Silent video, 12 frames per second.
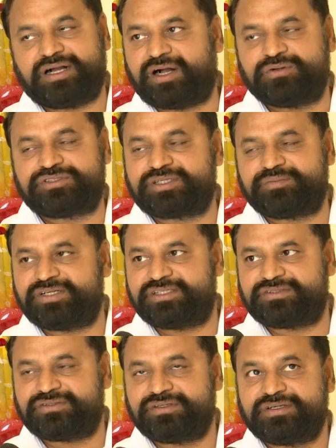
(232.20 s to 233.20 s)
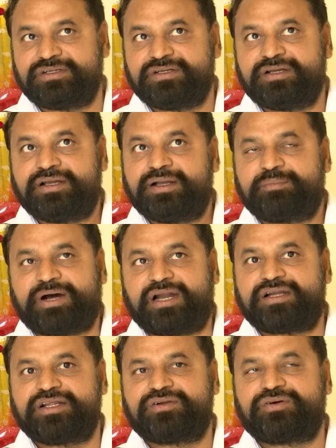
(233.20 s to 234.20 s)
అవసరం లేదు
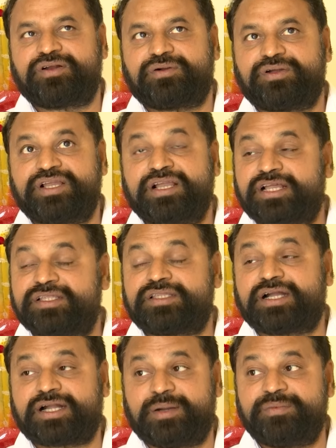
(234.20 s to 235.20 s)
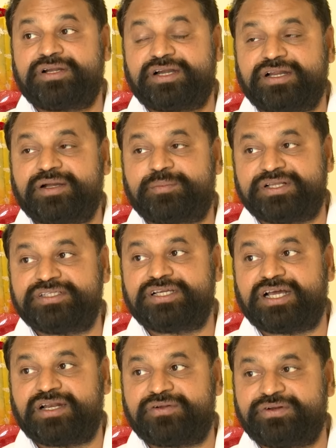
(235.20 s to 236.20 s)
పార్టీ కొరకు ఇంకెంత కమిటెడ్గా
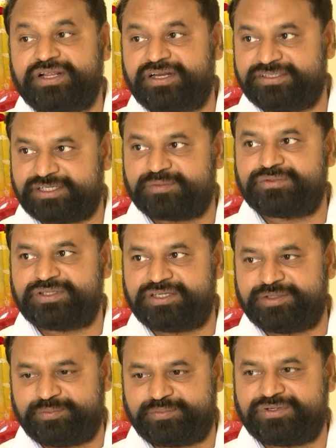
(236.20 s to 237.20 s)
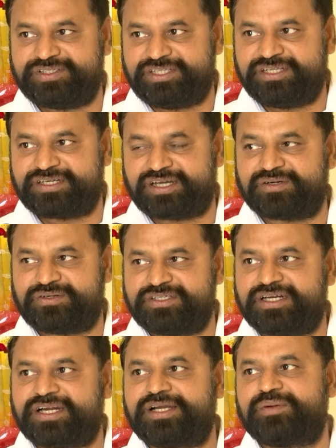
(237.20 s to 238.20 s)
పనిచేయాలనో నేను ఇంతకుముందే ఇప్పుడు దీని
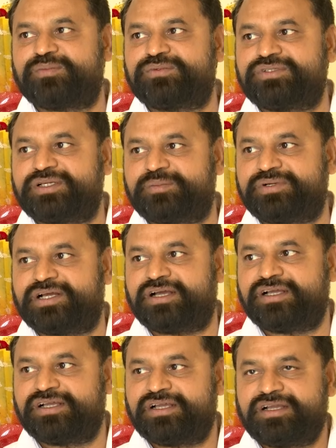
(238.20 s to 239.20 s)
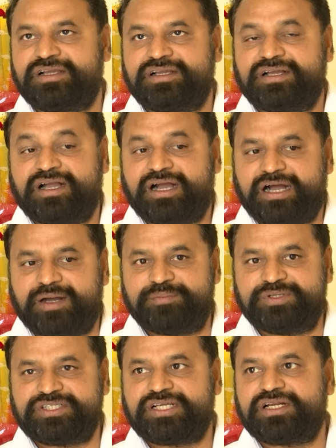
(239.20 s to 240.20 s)
కన్క్లూజన్ కంటే ముందు చెప్పిన ఆ
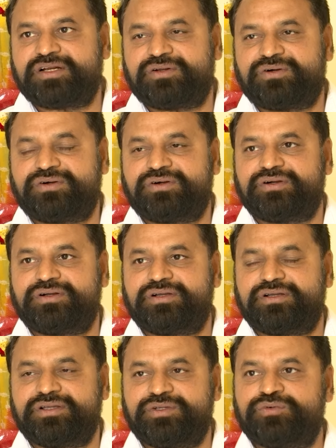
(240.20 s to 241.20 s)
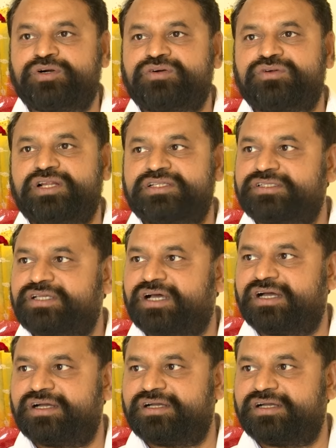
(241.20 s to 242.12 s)
మిషన్లో యువకులంతా